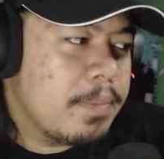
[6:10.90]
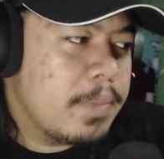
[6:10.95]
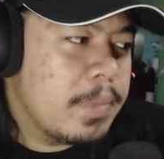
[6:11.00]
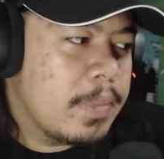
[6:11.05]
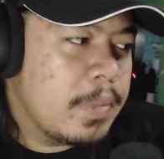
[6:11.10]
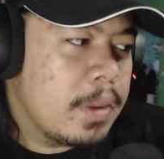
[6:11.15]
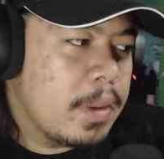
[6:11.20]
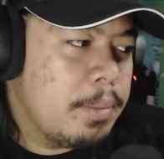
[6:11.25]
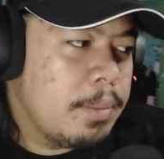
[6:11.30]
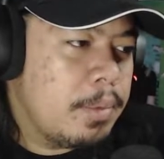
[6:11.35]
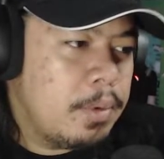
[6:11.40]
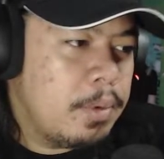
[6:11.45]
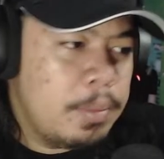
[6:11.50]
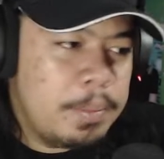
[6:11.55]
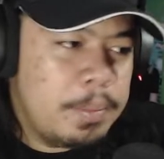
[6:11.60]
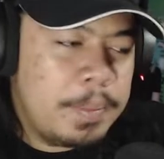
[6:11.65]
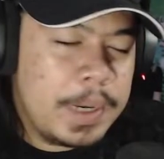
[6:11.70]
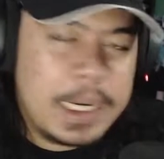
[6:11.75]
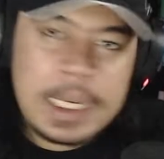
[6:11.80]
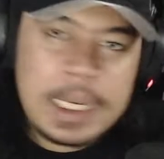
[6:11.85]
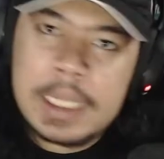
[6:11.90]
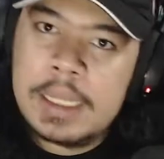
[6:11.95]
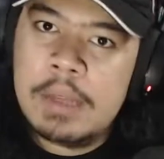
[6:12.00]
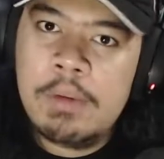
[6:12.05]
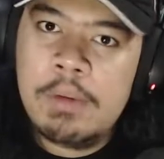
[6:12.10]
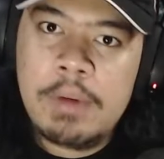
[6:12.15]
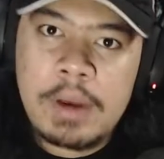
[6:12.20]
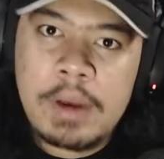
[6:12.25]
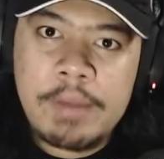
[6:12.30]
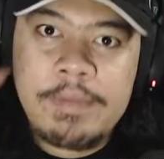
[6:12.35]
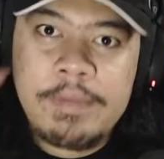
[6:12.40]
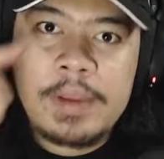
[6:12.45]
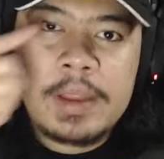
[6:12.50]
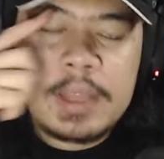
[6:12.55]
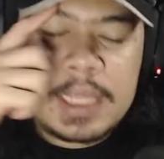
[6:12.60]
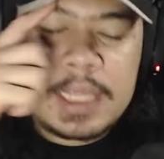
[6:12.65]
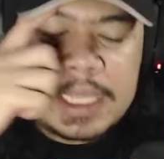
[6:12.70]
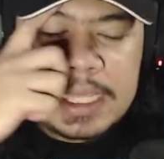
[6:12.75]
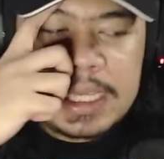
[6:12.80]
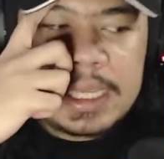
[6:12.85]
belum pernah tahu
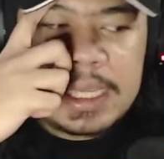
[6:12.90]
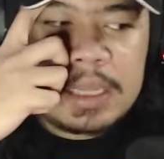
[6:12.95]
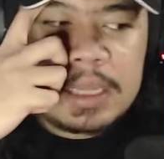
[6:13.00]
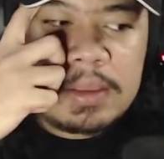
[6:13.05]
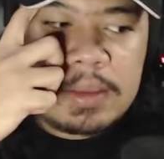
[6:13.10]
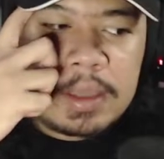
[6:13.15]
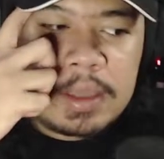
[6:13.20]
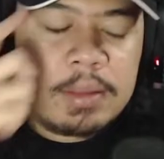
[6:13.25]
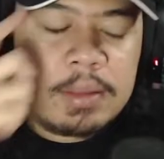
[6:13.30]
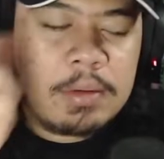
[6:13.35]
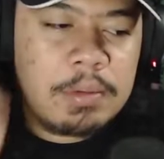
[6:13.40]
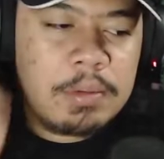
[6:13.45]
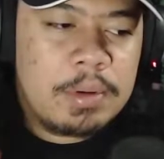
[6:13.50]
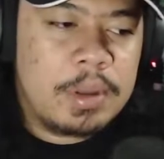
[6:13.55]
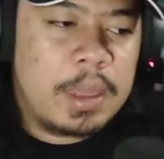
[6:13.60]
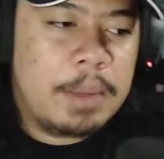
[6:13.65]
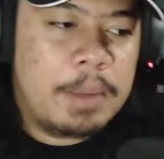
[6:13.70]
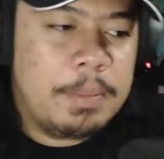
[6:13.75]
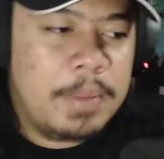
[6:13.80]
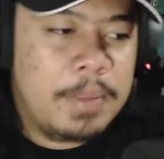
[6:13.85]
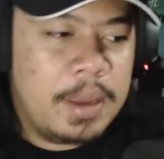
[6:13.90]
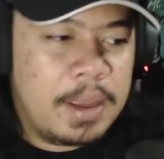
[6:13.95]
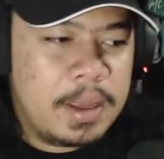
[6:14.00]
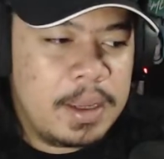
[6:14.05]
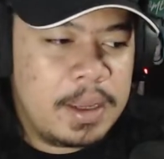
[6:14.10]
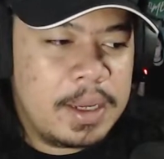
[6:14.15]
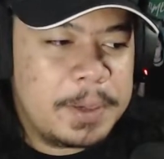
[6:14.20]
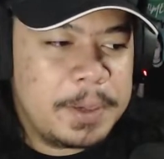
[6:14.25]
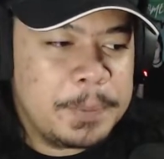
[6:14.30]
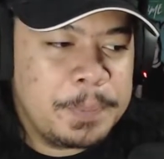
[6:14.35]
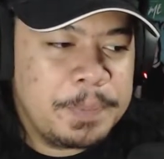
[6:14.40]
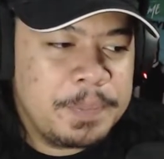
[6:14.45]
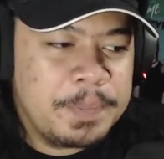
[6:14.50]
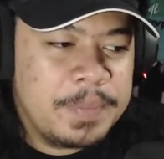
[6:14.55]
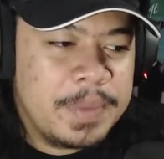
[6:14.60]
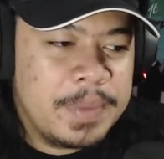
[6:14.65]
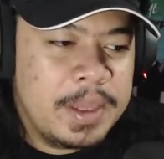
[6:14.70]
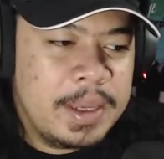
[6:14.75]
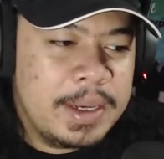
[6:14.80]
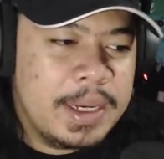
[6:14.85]
Gravity gitu ya, terus emang
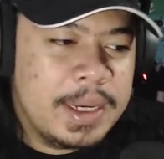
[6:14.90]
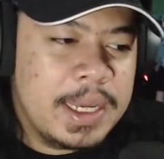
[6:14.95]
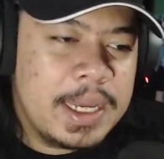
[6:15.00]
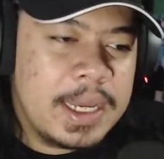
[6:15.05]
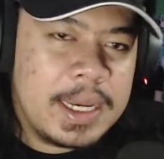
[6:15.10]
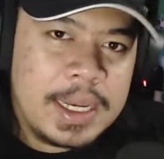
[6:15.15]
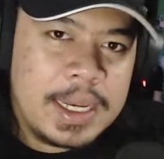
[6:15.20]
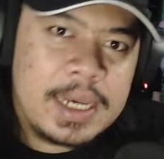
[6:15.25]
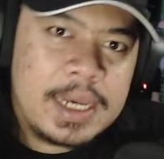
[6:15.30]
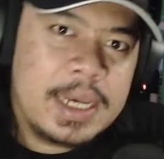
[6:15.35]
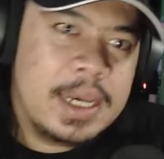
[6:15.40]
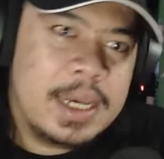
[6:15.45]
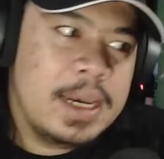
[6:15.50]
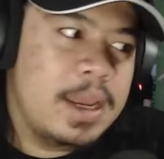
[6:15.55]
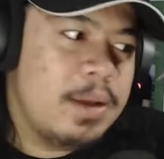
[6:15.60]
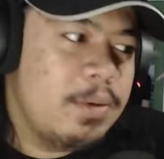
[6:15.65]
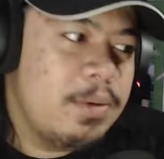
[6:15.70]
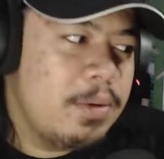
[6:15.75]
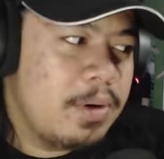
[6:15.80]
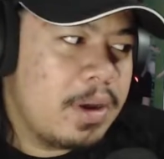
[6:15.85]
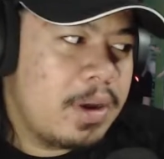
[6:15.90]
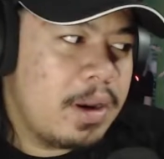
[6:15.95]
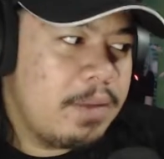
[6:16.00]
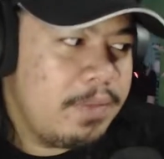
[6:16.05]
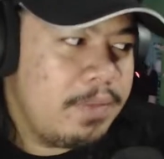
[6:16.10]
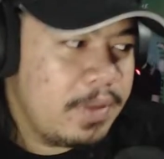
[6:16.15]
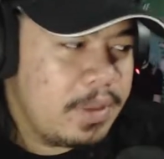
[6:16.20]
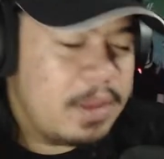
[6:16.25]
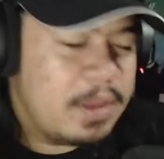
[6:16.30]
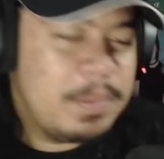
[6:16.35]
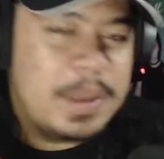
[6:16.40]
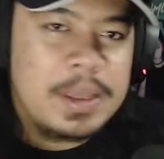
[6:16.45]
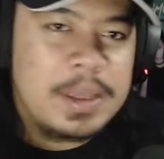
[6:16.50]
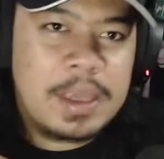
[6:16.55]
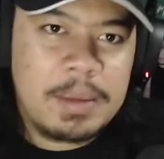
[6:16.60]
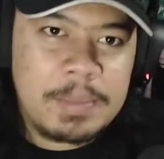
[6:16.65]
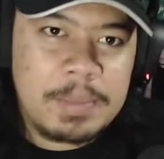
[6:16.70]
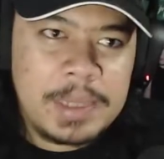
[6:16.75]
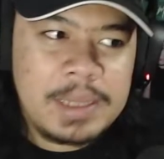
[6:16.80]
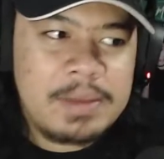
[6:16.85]
dengerin lagu Gravity Bad
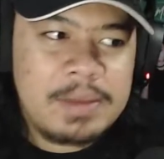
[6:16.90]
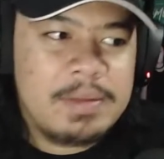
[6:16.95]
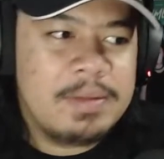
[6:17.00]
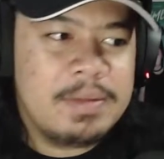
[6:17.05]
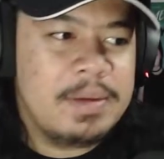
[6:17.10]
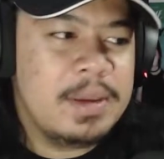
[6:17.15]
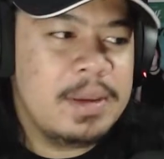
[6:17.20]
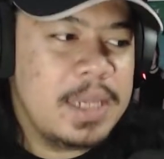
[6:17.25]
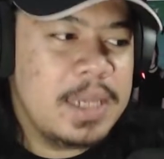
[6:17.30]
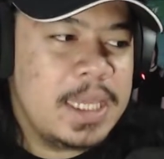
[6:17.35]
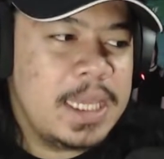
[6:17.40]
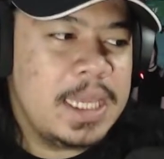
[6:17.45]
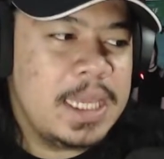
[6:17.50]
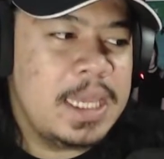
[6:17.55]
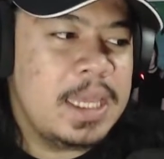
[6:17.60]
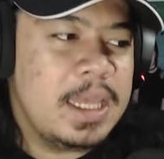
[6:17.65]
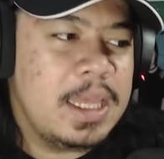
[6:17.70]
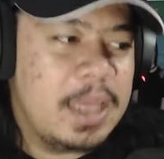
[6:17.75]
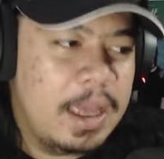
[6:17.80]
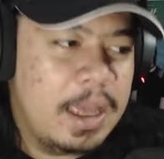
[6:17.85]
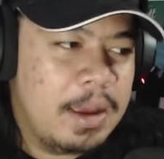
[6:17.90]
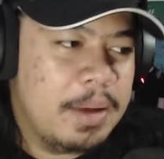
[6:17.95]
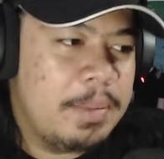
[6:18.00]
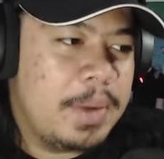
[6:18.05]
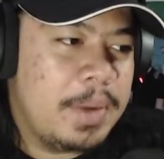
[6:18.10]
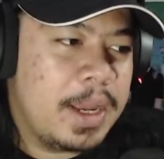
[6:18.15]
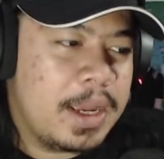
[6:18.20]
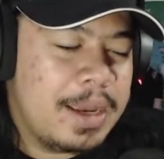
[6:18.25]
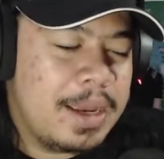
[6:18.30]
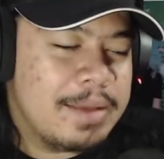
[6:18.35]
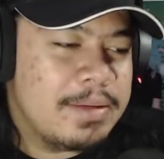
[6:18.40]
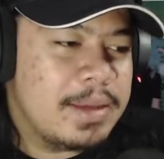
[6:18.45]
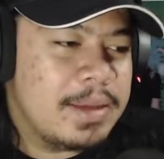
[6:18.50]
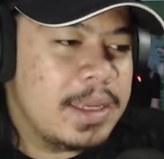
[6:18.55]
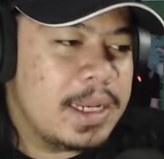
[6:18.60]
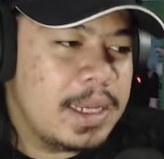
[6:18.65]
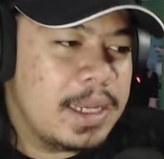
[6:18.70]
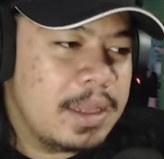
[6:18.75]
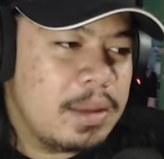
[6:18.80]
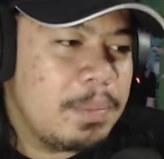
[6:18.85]
Habits ini ya mereka sih
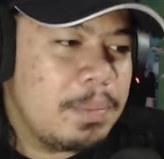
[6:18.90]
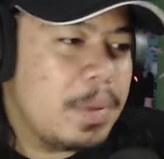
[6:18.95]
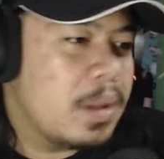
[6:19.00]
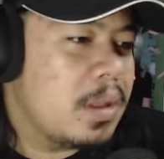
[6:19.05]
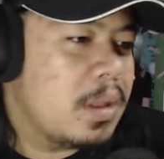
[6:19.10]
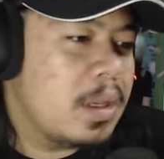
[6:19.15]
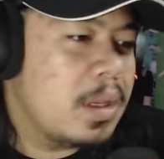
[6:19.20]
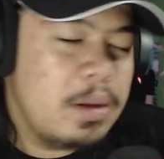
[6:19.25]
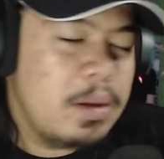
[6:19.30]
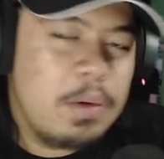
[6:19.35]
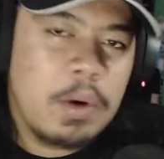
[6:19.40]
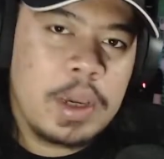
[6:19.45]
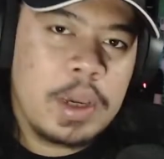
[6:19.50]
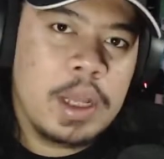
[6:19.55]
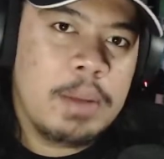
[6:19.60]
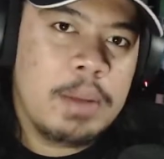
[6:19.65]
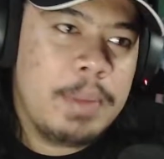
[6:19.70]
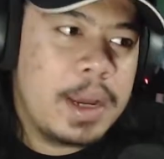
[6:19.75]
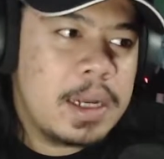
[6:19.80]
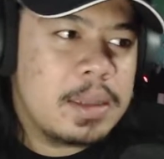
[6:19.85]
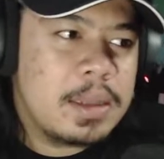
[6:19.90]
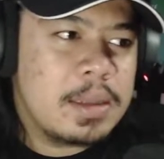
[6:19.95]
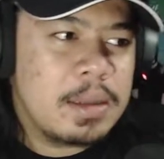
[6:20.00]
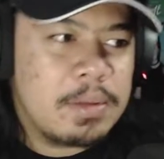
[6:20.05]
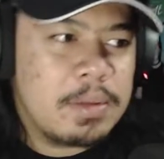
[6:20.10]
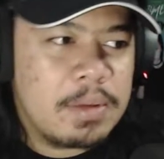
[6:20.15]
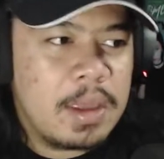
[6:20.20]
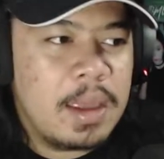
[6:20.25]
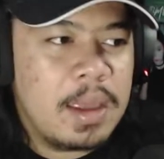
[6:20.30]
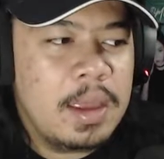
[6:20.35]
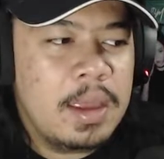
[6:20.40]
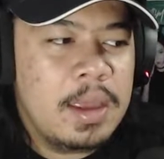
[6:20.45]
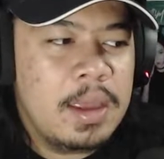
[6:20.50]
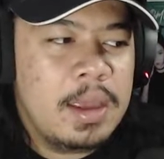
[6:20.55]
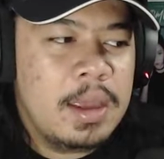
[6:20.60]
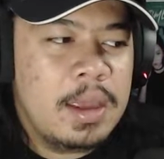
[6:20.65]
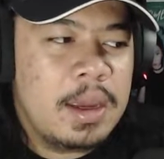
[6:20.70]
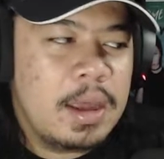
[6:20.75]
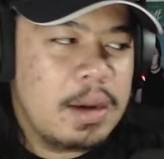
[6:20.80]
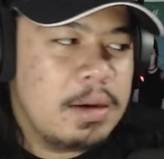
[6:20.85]
ngelihatnya pasti ini gokil banget gitu ya.
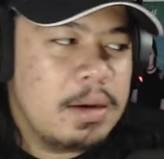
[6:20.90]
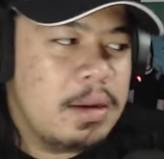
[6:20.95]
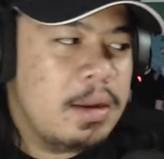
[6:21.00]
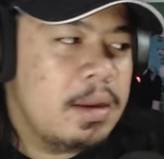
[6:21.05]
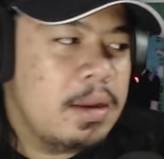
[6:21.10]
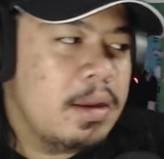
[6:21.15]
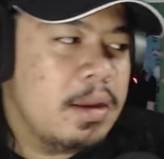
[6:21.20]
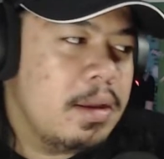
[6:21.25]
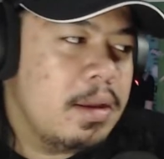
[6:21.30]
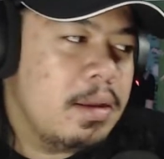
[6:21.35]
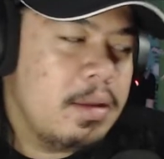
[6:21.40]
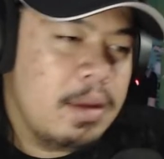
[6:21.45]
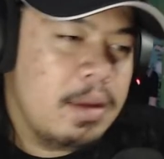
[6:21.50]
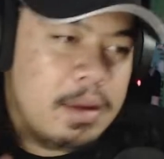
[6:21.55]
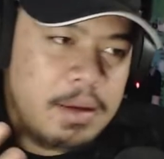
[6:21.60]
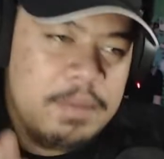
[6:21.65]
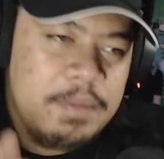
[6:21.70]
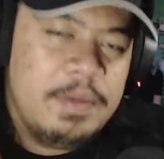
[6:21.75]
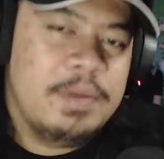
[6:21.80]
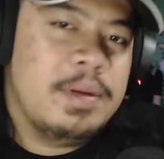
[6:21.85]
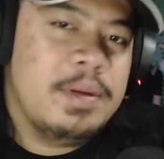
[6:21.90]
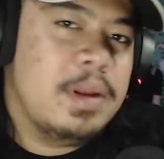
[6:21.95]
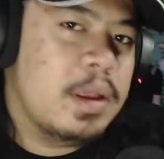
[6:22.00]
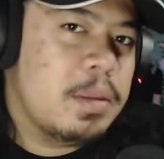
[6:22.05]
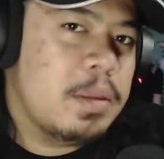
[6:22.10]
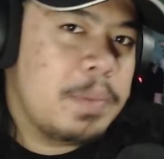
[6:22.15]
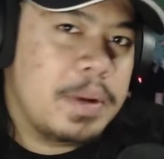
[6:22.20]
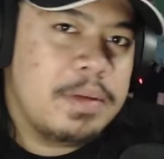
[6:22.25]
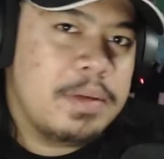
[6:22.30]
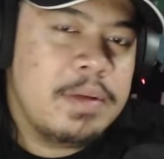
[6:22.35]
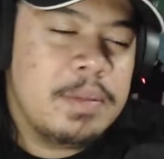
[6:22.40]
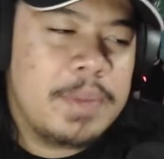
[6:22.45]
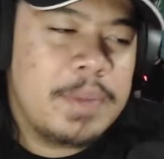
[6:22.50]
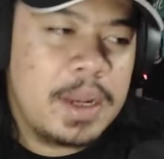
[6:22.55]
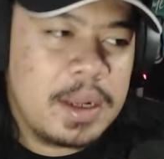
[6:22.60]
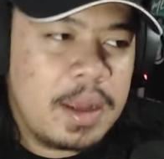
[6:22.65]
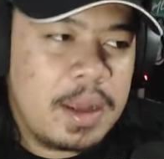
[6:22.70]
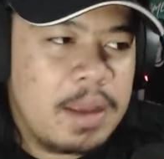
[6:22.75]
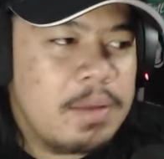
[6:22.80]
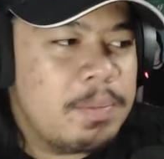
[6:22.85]
Karena ya facial expression
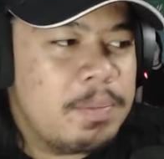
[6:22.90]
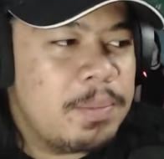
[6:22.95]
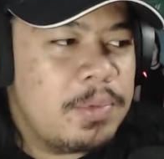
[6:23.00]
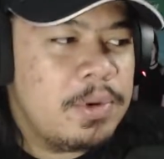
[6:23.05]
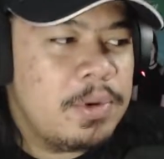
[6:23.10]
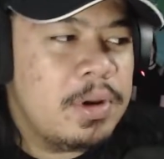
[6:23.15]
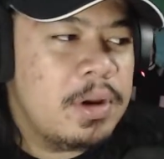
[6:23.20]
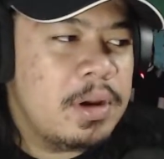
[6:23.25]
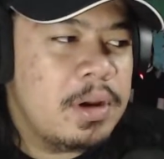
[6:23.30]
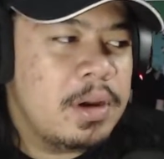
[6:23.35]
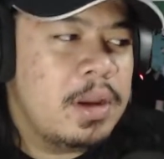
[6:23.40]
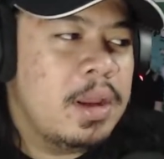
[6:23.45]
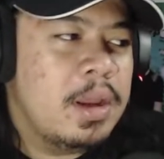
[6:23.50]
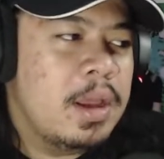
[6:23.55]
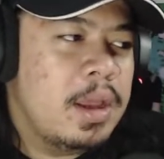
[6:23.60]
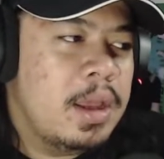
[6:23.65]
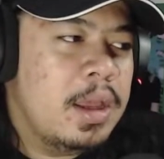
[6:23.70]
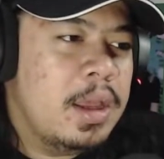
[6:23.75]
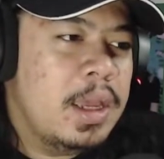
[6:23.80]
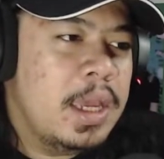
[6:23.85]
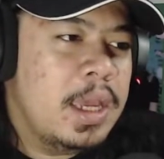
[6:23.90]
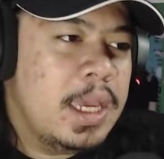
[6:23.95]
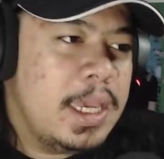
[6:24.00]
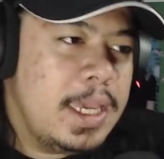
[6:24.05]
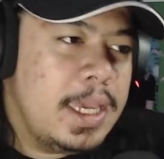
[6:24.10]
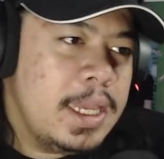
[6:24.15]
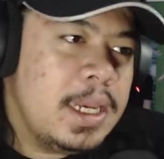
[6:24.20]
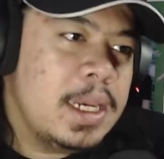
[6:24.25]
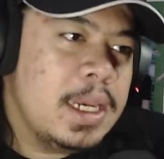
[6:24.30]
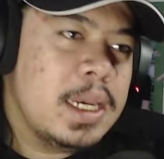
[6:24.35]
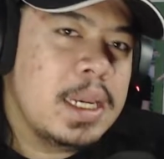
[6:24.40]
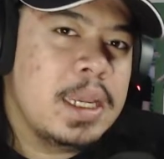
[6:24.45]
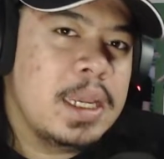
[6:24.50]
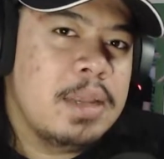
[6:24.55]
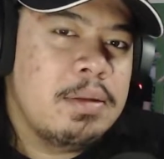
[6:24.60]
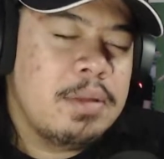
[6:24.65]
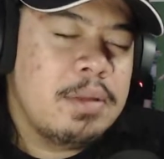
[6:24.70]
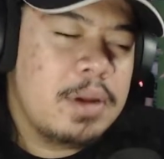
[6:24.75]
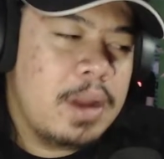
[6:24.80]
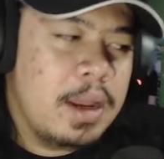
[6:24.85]
mereka pun in gitu
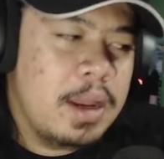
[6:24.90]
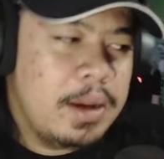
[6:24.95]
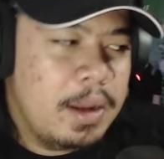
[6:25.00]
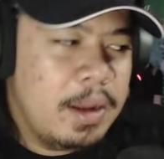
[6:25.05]
terhadap